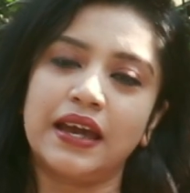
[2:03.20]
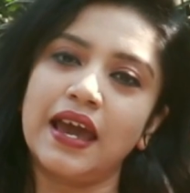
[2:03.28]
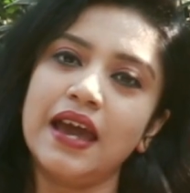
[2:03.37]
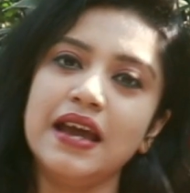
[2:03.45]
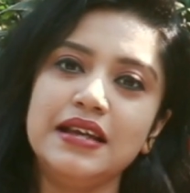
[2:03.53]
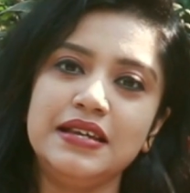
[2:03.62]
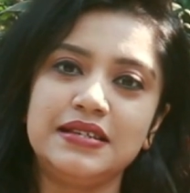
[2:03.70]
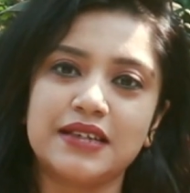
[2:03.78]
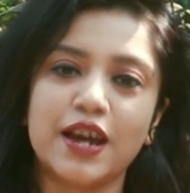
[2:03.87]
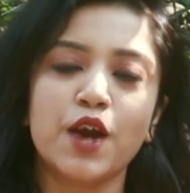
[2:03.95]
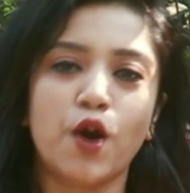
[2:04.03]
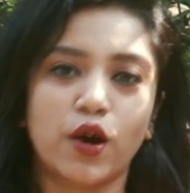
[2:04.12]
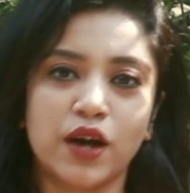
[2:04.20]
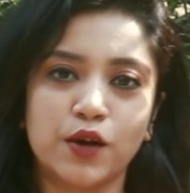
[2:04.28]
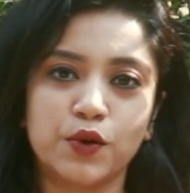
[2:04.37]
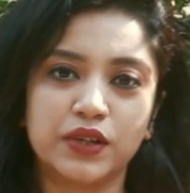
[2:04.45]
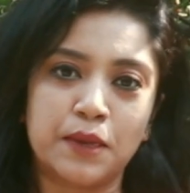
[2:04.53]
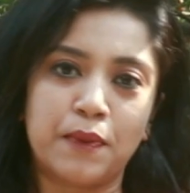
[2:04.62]
থেকে নিজেকে রক্ষা
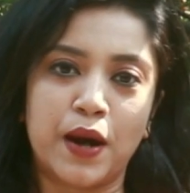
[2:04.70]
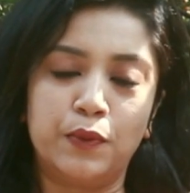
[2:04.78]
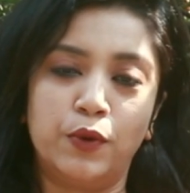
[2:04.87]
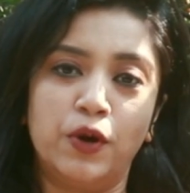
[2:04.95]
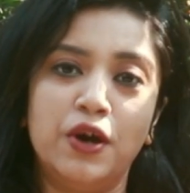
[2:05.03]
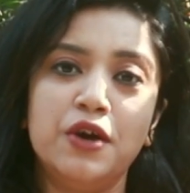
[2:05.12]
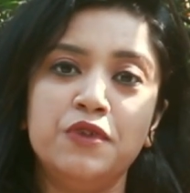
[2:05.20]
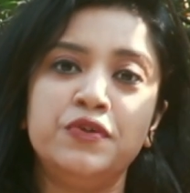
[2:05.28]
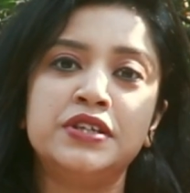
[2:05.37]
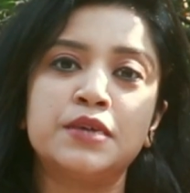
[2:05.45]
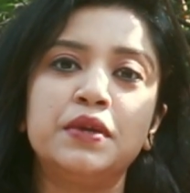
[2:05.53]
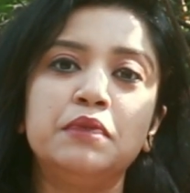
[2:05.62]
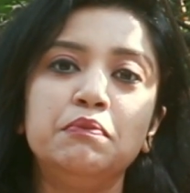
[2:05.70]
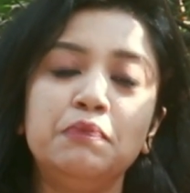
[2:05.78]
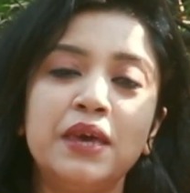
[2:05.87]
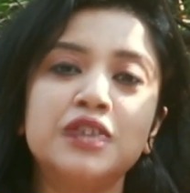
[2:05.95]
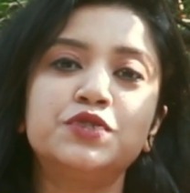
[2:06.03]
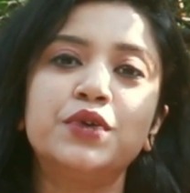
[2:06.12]
করতে পারবো ভিটামিন
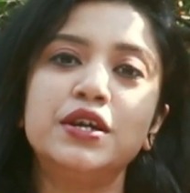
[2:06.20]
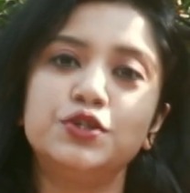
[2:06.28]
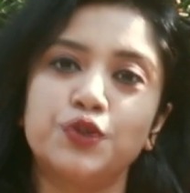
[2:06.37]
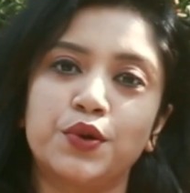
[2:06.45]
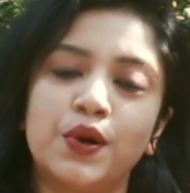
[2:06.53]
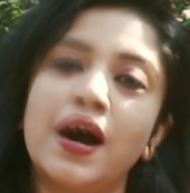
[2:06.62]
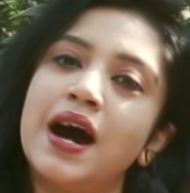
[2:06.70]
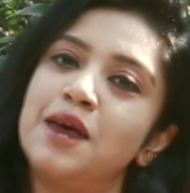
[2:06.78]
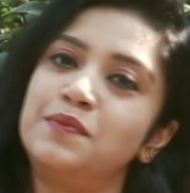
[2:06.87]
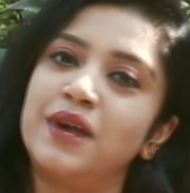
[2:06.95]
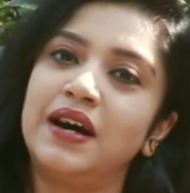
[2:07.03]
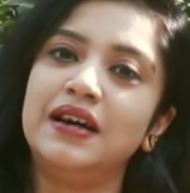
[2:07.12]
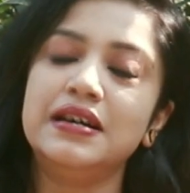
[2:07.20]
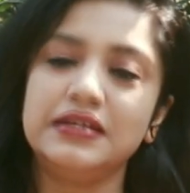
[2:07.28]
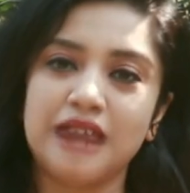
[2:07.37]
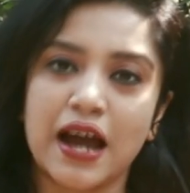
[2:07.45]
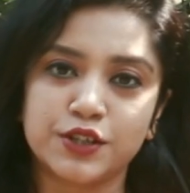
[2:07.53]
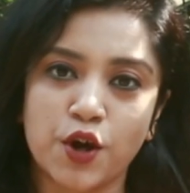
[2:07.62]
বি থ্রির জন্য আমরা
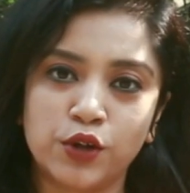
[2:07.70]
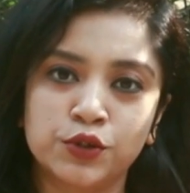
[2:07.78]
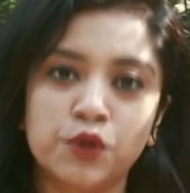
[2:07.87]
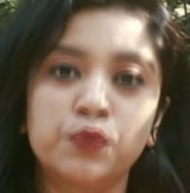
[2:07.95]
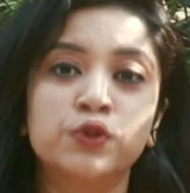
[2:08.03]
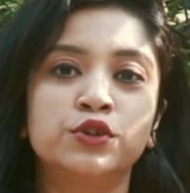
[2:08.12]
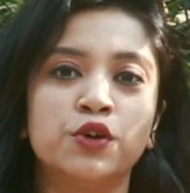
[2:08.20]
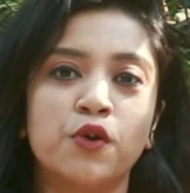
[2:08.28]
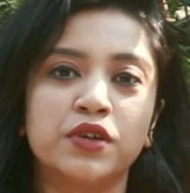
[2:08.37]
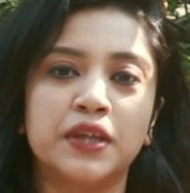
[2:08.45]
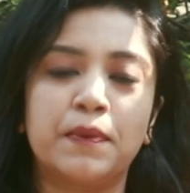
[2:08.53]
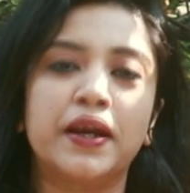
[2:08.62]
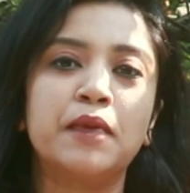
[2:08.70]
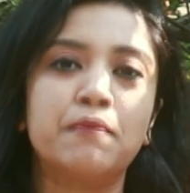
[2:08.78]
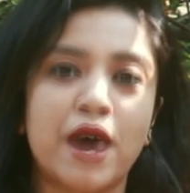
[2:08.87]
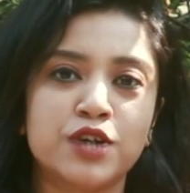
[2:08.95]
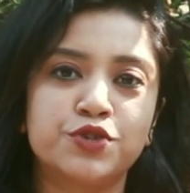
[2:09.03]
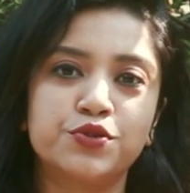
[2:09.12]
ডায়েটে অন্তর্ভুক্ত করতে পারি
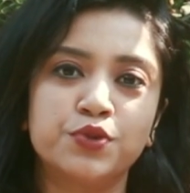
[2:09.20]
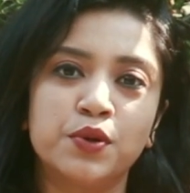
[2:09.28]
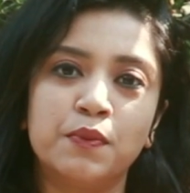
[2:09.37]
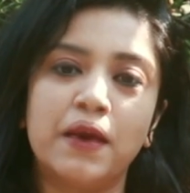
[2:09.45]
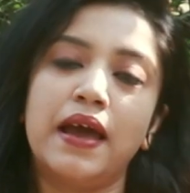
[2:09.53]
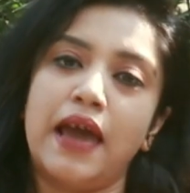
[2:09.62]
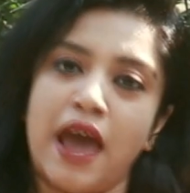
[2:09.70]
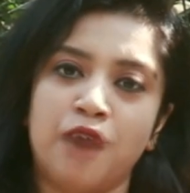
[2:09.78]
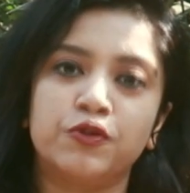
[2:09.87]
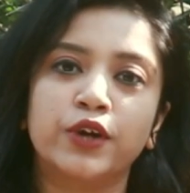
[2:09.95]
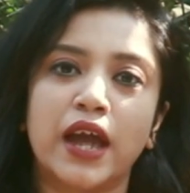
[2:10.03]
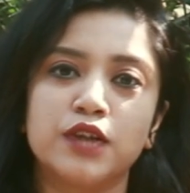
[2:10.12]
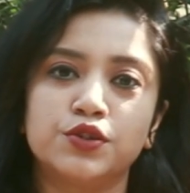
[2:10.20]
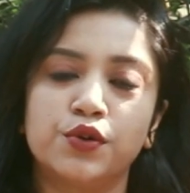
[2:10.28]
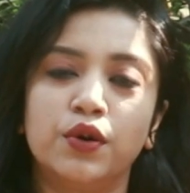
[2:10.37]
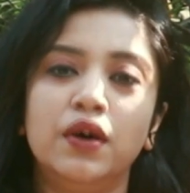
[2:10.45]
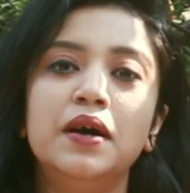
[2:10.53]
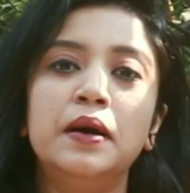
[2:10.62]
মাশরুম অ্যাভোক্যাডো
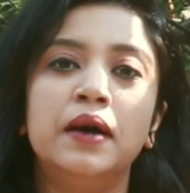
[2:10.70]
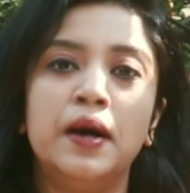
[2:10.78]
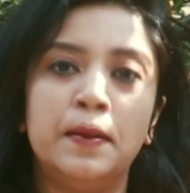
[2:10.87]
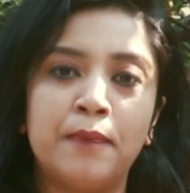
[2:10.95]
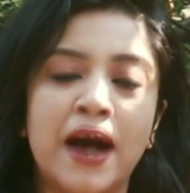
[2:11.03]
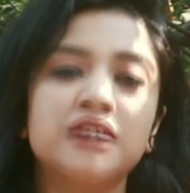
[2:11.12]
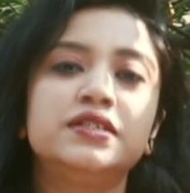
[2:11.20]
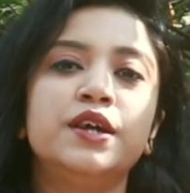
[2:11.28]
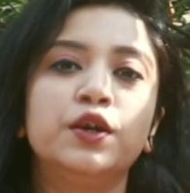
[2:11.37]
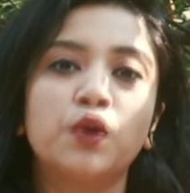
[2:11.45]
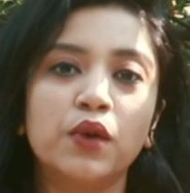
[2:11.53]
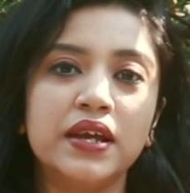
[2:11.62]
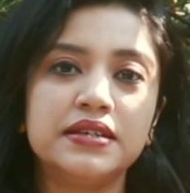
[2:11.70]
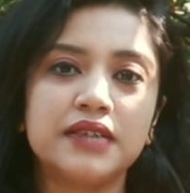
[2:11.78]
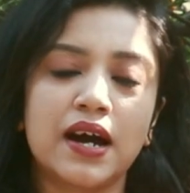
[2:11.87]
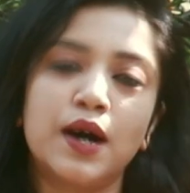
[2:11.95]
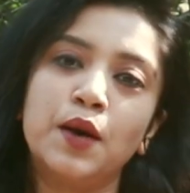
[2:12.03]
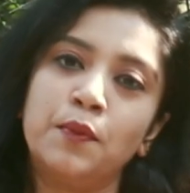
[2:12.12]
মাংসের
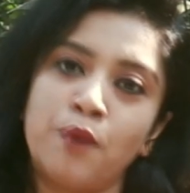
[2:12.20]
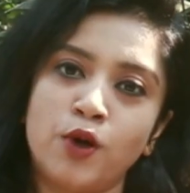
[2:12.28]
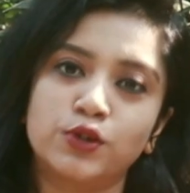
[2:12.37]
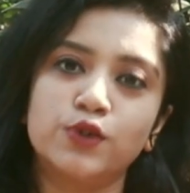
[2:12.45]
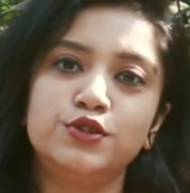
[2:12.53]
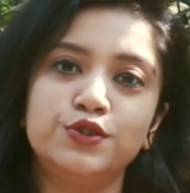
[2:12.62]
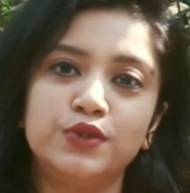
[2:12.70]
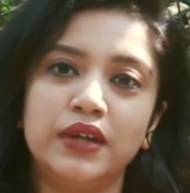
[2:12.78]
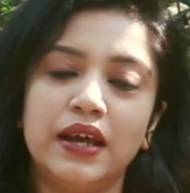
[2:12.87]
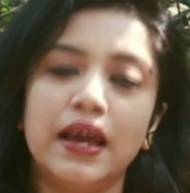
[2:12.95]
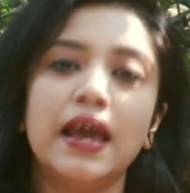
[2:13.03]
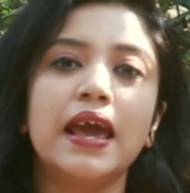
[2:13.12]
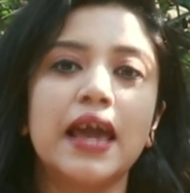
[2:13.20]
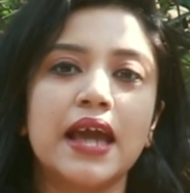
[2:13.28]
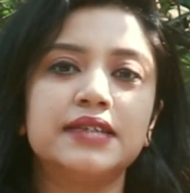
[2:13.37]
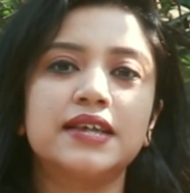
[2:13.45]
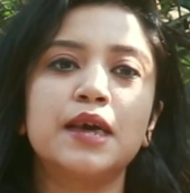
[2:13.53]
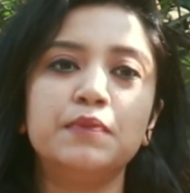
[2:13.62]
কলিজা মটরশুঁটি
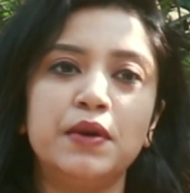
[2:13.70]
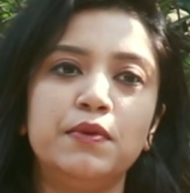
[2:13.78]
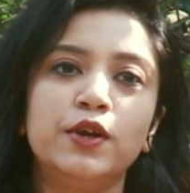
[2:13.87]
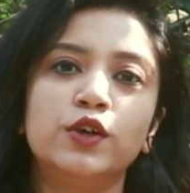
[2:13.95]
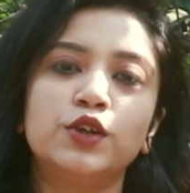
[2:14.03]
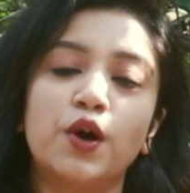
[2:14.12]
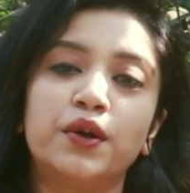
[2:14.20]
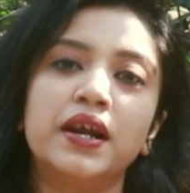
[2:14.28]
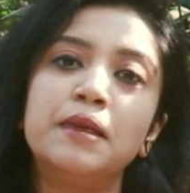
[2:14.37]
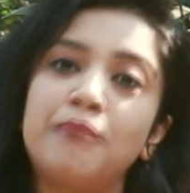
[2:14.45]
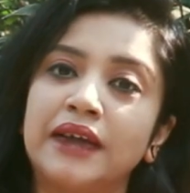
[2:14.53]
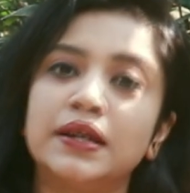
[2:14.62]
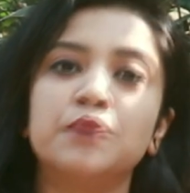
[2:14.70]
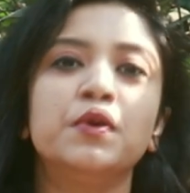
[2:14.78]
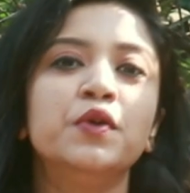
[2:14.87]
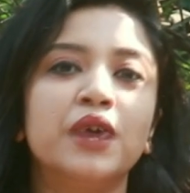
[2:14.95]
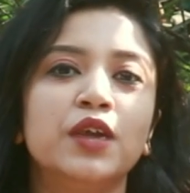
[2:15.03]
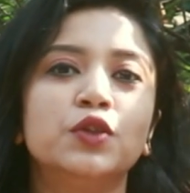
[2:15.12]
এছাড়া বিভিন্ন ধরনের
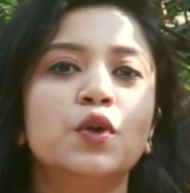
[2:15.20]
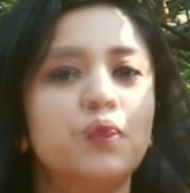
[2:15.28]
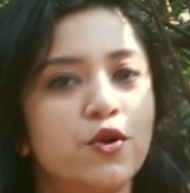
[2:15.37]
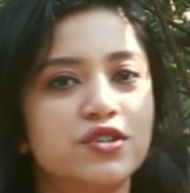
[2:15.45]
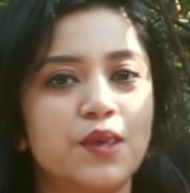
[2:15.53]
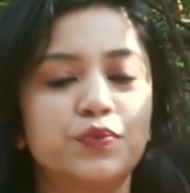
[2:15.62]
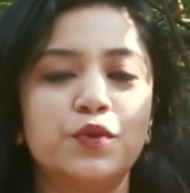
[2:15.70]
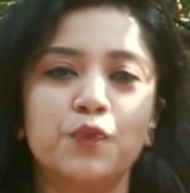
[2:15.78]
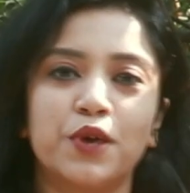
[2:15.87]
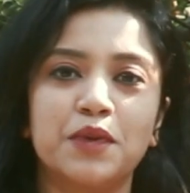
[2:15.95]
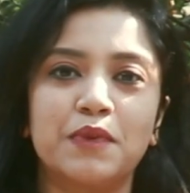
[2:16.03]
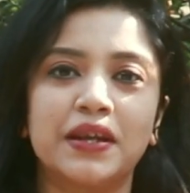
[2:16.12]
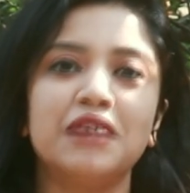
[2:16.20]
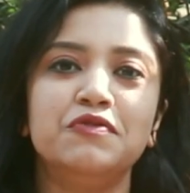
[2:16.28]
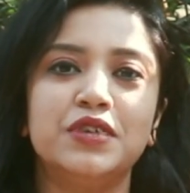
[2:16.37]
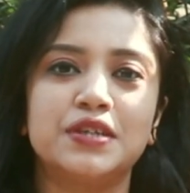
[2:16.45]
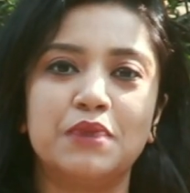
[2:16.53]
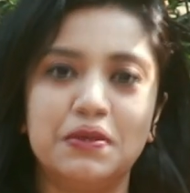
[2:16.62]
বাদামেও কিন্তু পর্যাপ্ত পরিমাণে
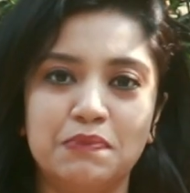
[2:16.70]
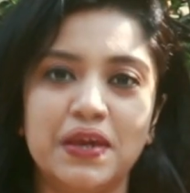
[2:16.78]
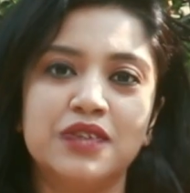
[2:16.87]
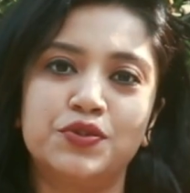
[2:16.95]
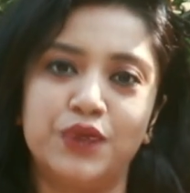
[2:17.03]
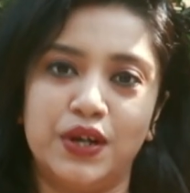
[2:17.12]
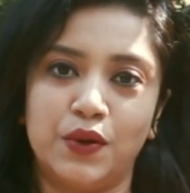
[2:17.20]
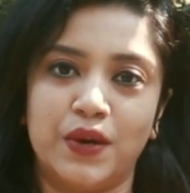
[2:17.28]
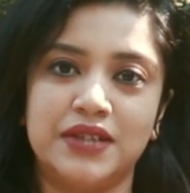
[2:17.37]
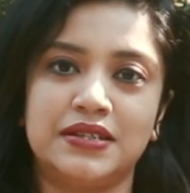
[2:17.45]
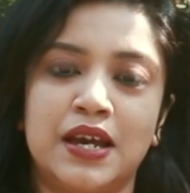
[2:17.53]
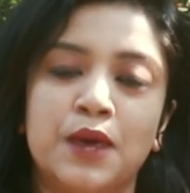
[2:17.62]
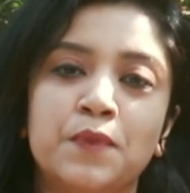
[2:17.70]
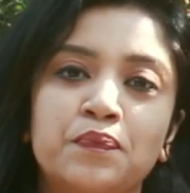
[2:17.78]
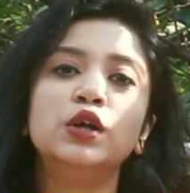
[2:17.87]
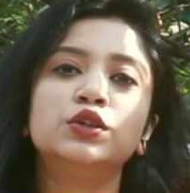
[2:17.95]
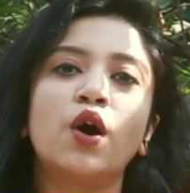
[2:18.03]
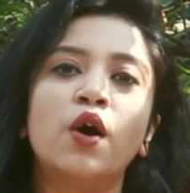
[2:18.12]
ভিটামিন বি থ্রি রয়েছে
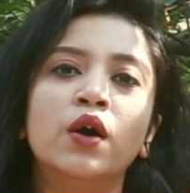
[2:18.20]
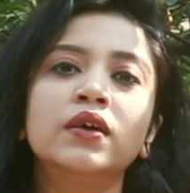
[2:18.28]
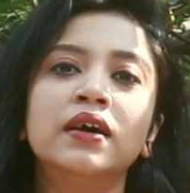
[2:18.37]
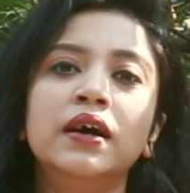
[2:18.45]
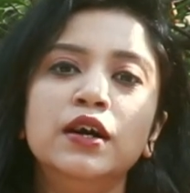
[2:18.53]
ত্বক